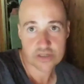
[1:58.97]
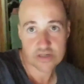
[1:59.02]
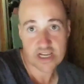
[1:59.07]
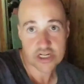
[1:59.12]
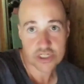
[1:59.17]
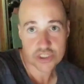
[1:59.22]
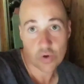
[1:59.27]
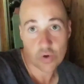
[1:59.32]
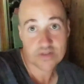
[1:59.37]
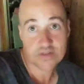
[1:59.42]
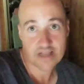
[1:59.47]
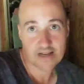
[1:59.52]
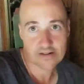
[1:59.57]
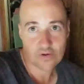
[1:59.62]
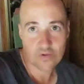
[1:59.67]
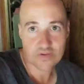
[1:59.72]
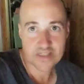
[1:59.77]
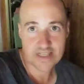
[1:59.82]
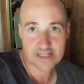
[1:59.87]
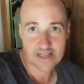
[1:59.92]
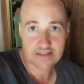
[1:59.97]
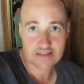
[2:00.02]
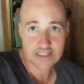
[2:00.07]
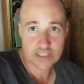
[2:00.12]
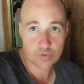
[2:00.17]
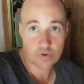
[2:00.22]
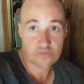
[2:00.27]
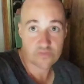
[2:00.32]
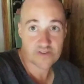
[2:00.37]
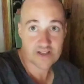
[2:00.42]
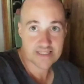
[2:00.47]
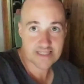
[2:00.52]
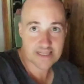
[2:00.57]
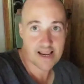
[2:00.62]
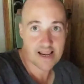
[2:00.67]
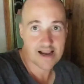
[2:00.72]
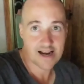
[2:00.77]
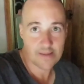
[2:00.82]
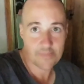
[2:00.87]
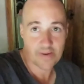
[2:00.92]
choses en conséquence qui soient faciles à
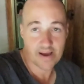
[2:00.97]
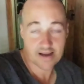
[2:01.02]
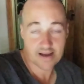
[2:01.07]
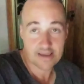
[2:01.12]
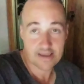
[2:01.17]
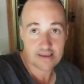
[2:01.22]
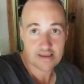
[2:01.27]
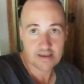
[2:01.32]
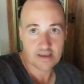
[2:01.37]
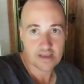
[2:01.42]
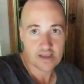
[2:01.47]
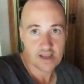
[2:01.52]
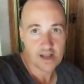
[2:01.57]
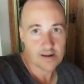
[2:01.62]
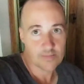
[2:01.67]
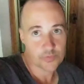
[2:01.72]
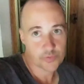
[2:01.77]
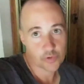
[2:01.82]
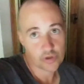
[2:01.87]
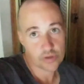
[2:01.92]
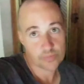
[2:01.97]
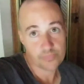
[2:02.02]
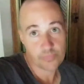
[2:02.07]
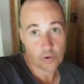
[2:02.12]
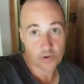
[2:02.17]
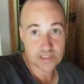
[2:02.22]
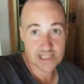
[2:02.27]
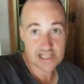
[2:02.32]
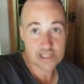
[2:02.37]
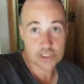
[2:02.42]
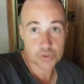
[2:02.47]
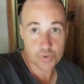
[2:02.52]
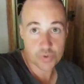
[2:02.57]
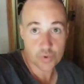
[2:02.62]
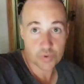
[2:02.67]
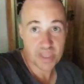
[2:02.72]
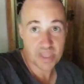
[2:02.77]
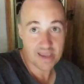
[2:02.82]
réparer. Plutôt que de passer les tuyaux d'un